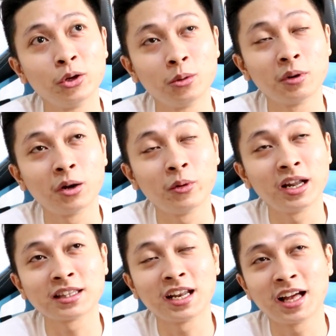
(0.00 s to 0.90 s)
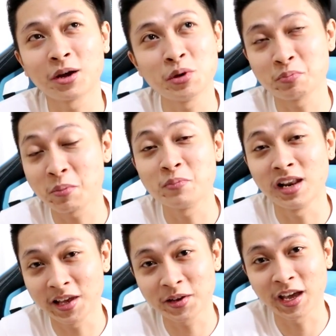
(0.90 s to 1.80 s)
Yung mga wala talaga kaming
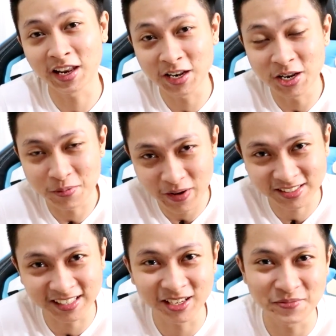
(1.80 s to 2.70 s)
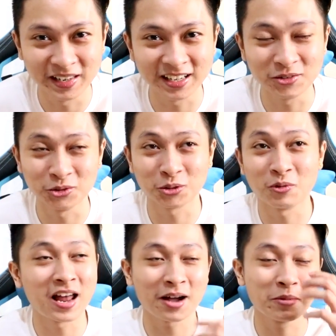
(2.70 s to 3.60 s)
pambili. Kaya nalilipasan kami ng
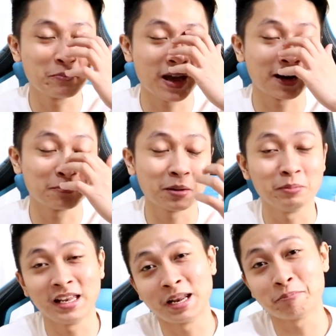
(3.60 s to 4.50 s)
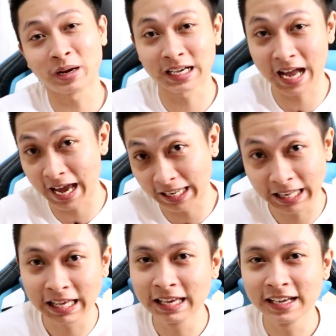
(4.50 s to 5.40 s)
gutom. Wala kaming perang pambili ng pagkain.